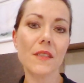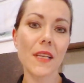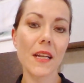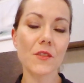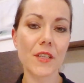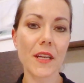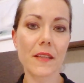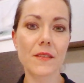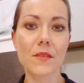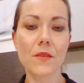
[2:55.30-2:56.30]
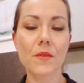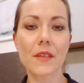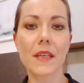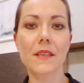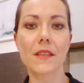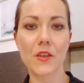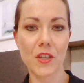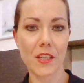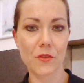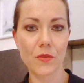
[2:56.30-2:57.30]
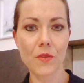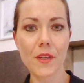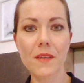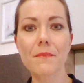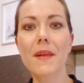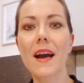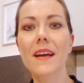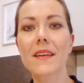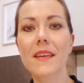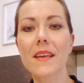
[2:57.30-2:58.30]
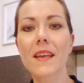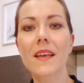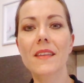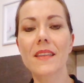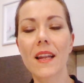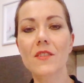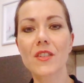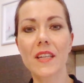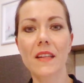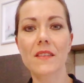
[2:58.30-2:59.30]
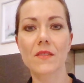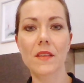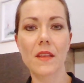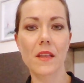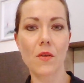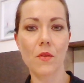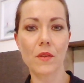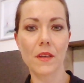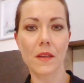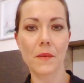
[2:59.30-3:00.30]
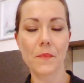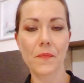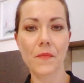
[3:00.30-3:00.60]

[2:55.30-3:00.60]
nella generazione dei genitori, ma anche nella generazione dei nonni.